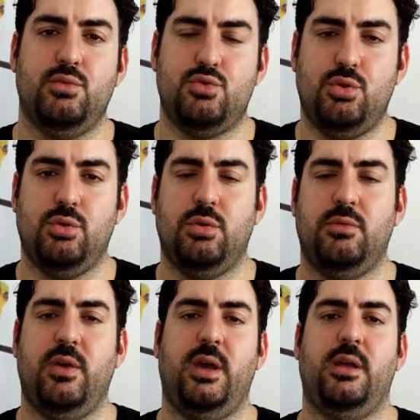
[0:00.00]
uzun
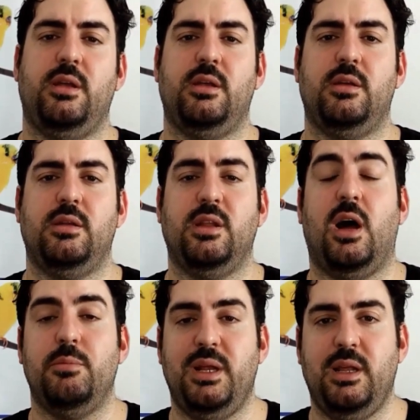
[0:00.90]
ve
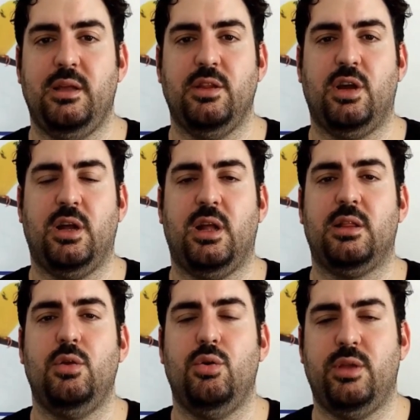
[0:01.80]
nameli,
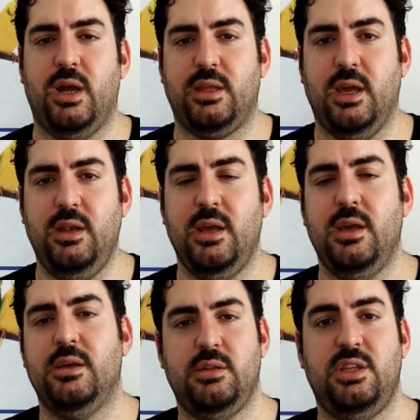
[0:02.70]
nakaratlı öterken
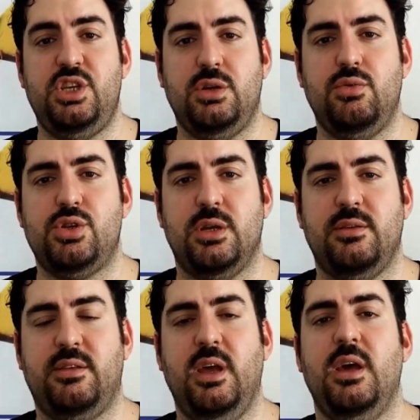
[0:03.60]
dişi kuşlar
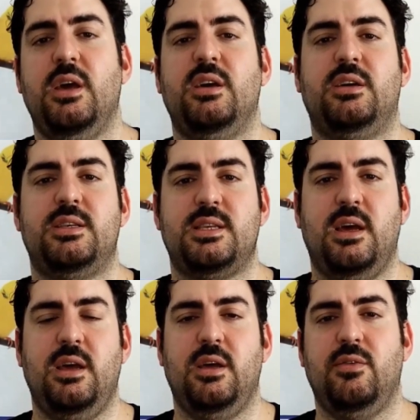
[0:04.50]
ise
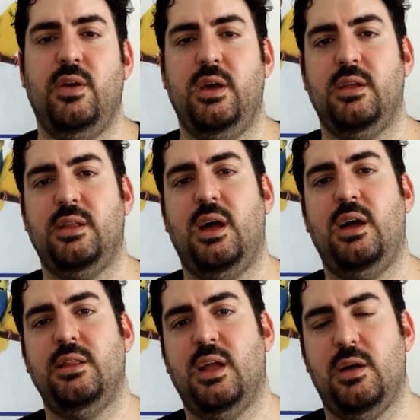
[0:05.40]
kısa ve
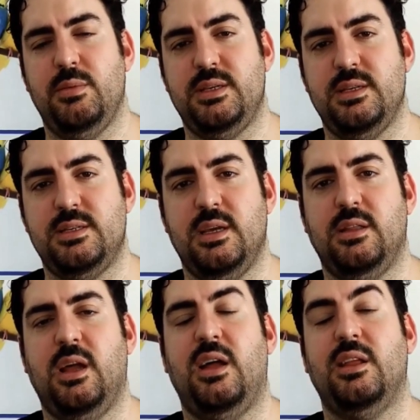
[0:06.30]
daha namesiz
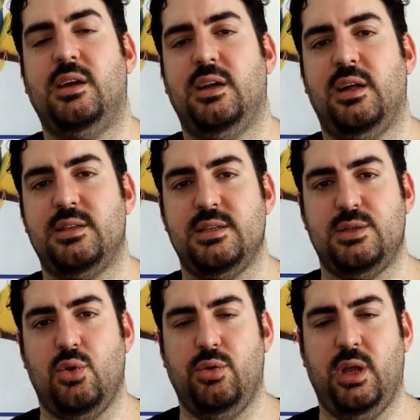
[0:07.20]
daha
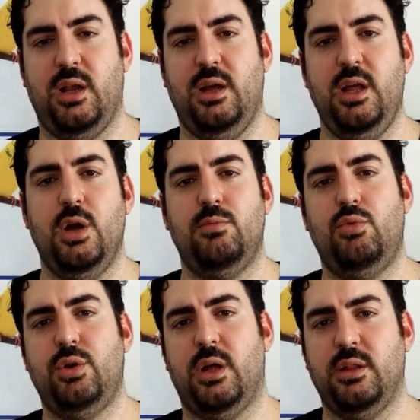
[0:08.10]
nakaratsız öterler.
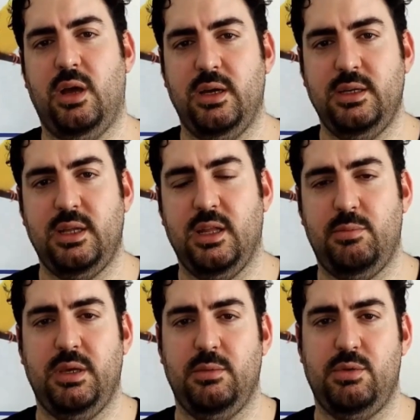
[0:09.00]
Buradan da ayırt
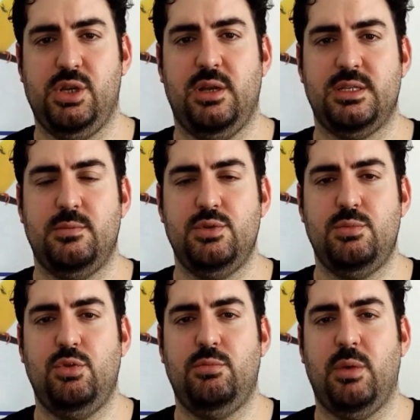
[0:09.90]
etme gibi
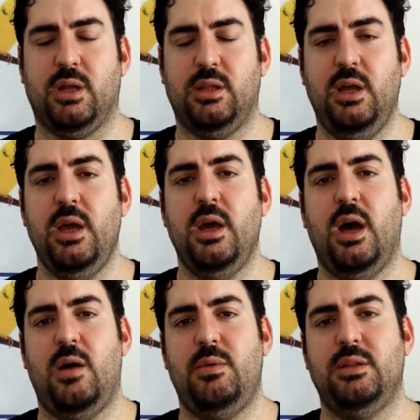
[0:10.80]
şansımız bulunmakta.
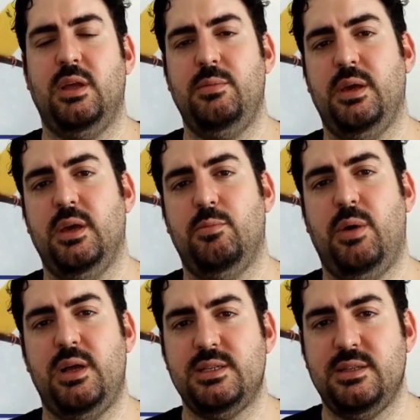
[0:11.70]
Ama tabi
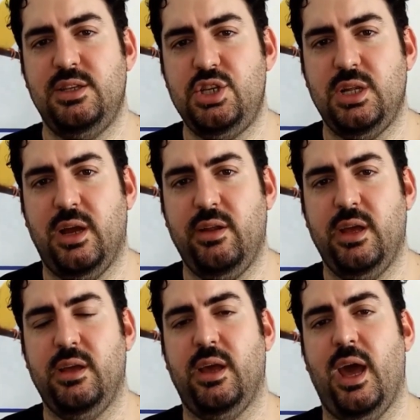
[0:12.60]
bazı dişiler
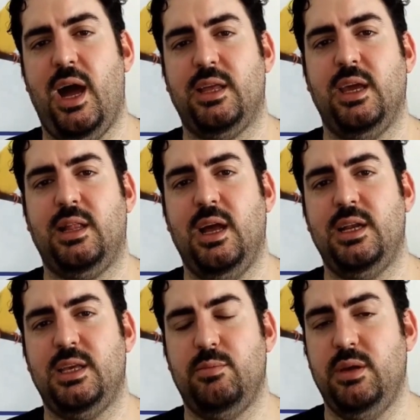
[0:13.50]
e,
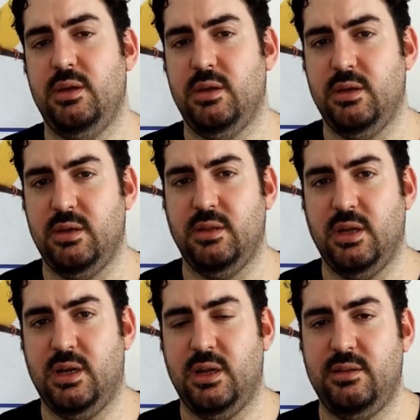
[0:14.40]
erkekler gibi e,
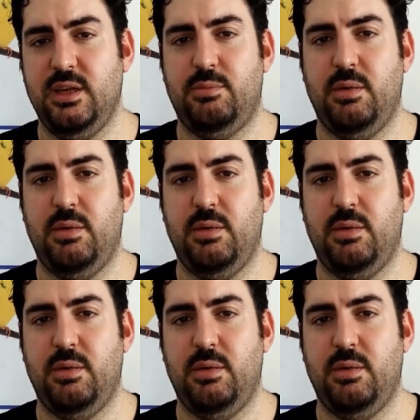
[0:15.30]
nakaratı